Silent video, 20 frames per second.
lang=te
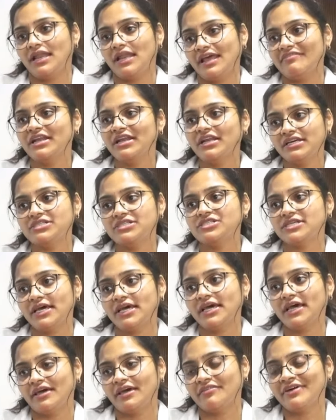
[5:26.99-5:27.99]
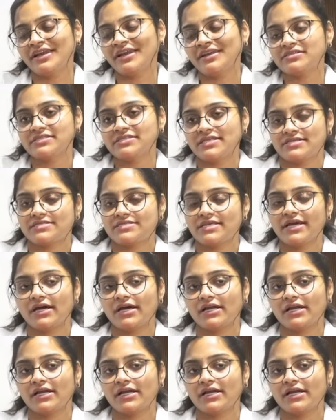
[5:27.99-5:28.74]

లెవెల్ నుంచే అవేర్నెస్ తెస్తే